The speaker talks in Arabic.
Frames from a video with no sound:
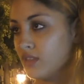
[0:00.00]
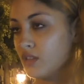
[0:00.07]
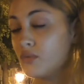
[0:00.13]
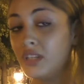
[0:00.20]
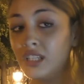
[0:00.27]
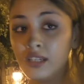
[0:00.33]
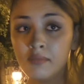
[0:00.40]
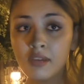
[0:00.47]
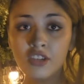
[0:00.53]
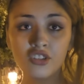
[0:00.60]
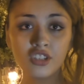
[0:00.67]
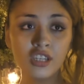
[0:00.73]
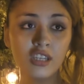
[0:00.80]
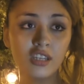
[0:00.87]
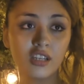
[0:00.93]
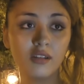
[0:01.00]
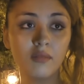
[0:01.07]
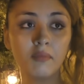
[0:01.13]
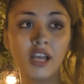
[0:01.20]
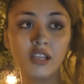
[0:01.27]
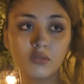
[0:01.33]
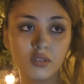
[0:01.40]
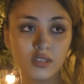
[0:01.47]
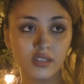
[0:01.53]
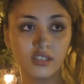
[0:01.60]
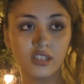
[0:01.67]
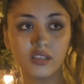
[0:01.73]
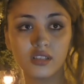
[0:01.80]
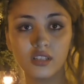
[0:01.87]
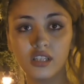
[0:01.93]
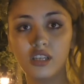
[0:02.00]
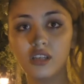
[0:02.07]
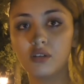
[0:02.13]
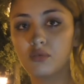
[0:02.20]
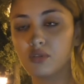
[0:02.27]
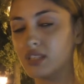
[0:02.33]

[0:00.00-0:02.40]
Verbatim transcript: تولي مشاكل ومن بعد توصل للطليق